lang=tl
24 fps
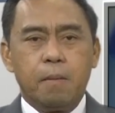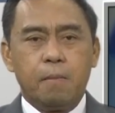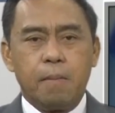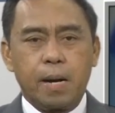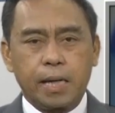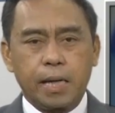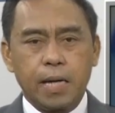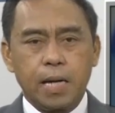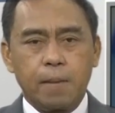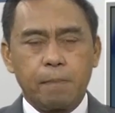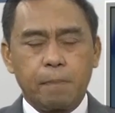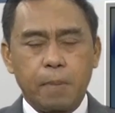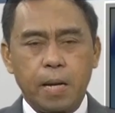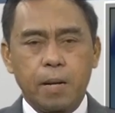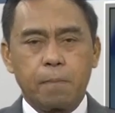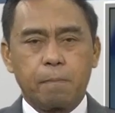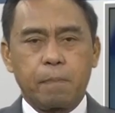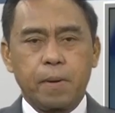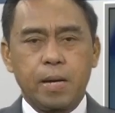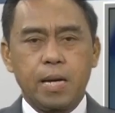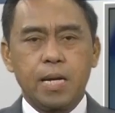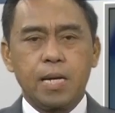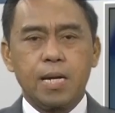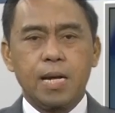Maging ang
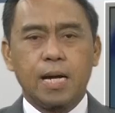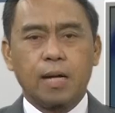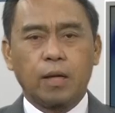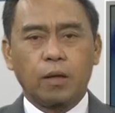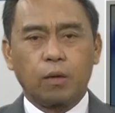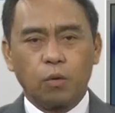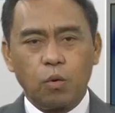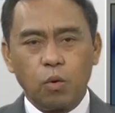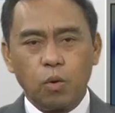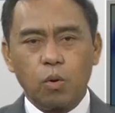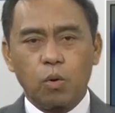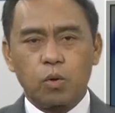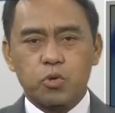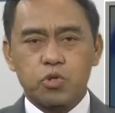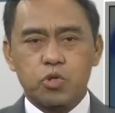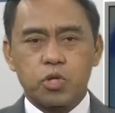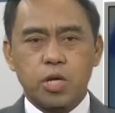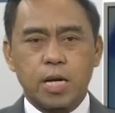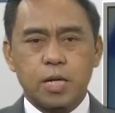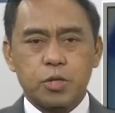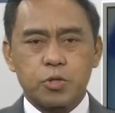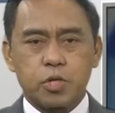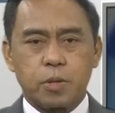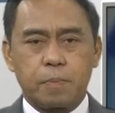PNP
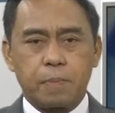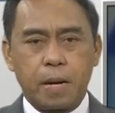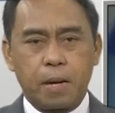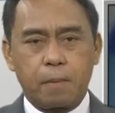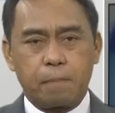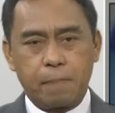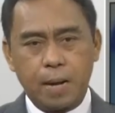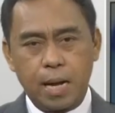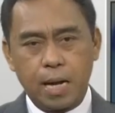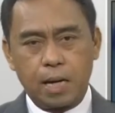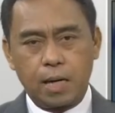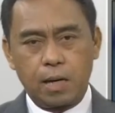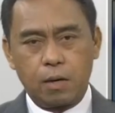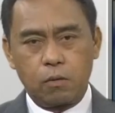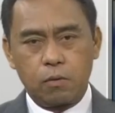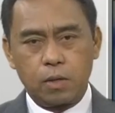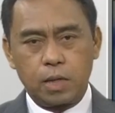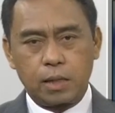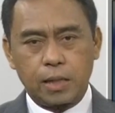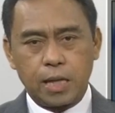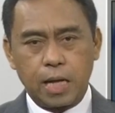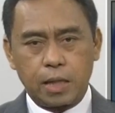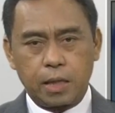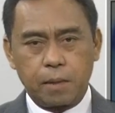nagluluksa sa pagpanaw
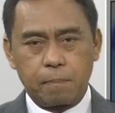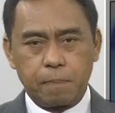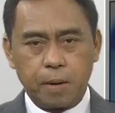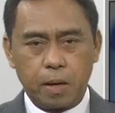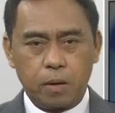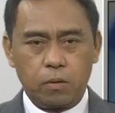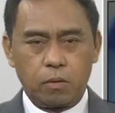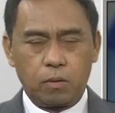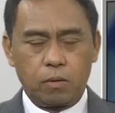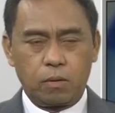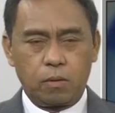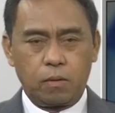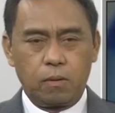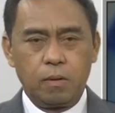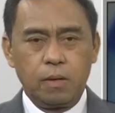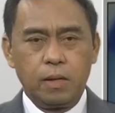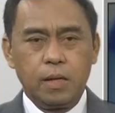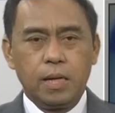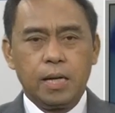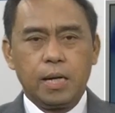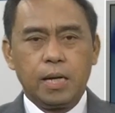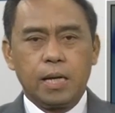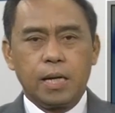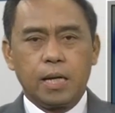ng dating Pangulo
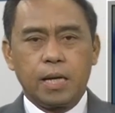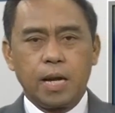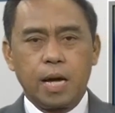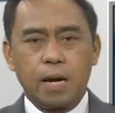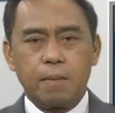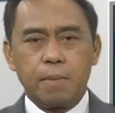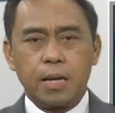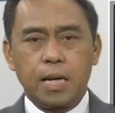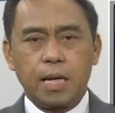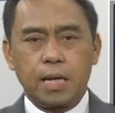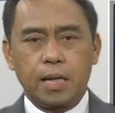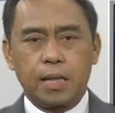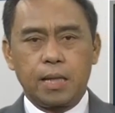na malaki